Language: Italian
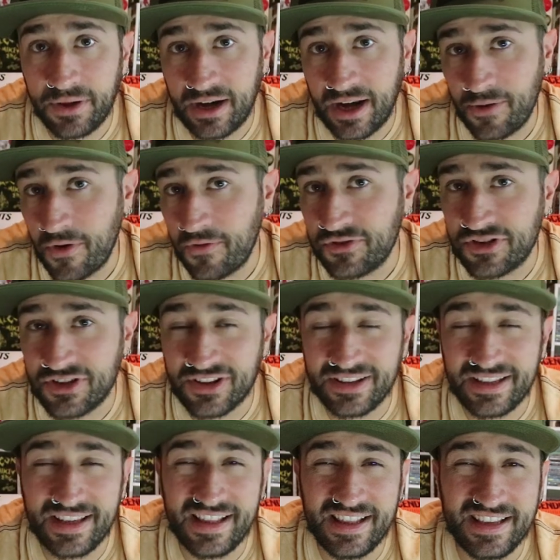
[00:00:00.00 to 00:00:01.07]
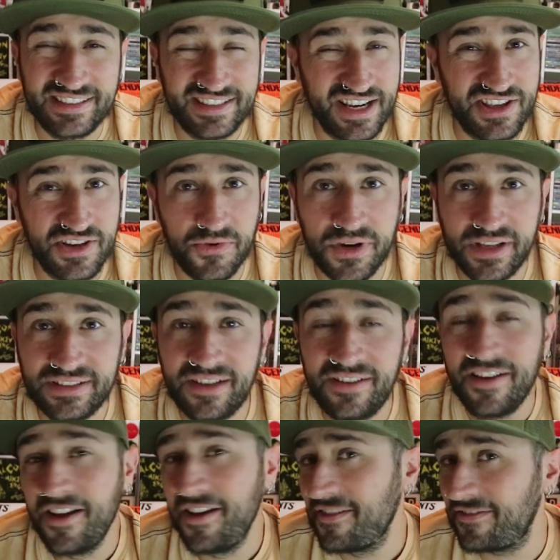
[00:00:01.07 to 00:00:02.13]
per la nuova uscita degli Screeching Weasel?
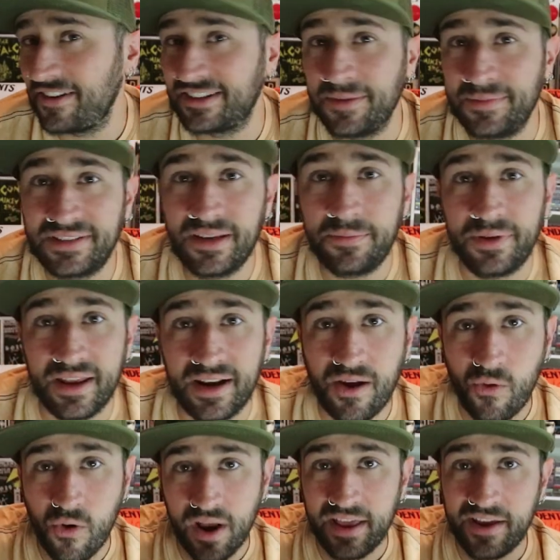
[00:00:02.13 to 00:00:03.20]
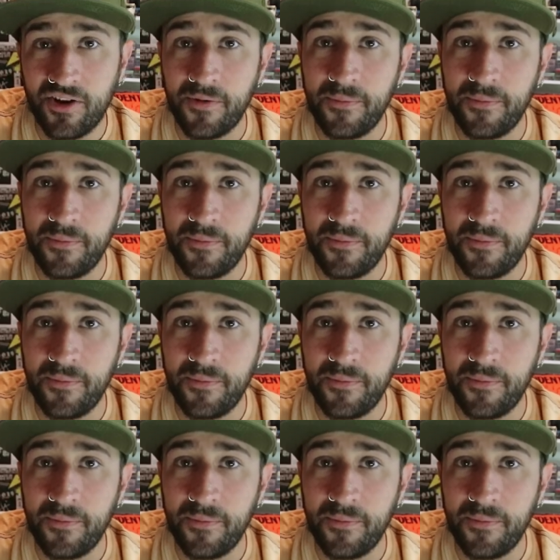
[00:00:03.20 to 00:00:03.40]
Fatemi sapere qua nei